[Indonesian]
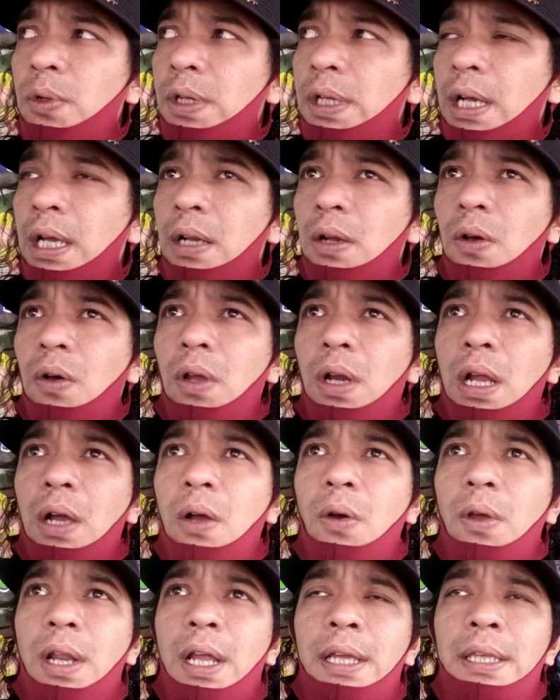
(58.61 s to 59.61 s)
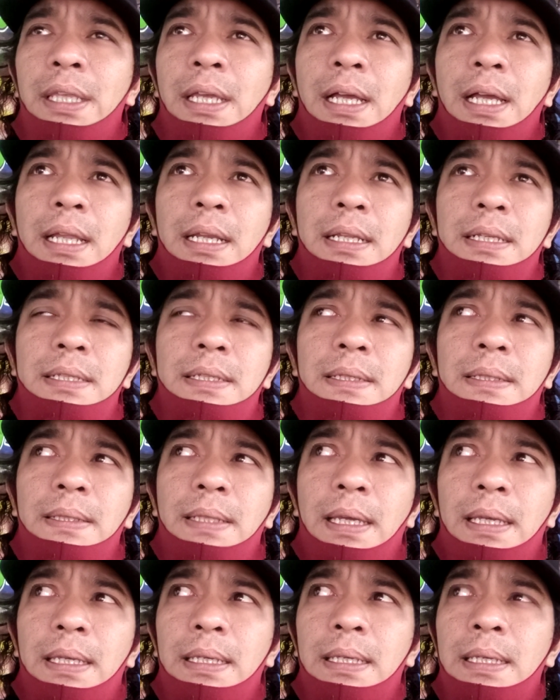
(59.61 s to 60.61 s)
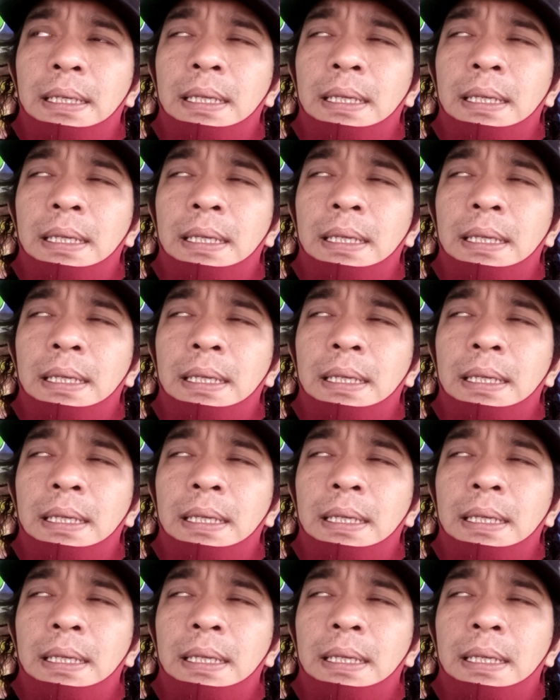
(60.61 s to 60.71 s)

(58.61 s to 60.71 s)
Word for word: dengan orang-orang yang Anda cintai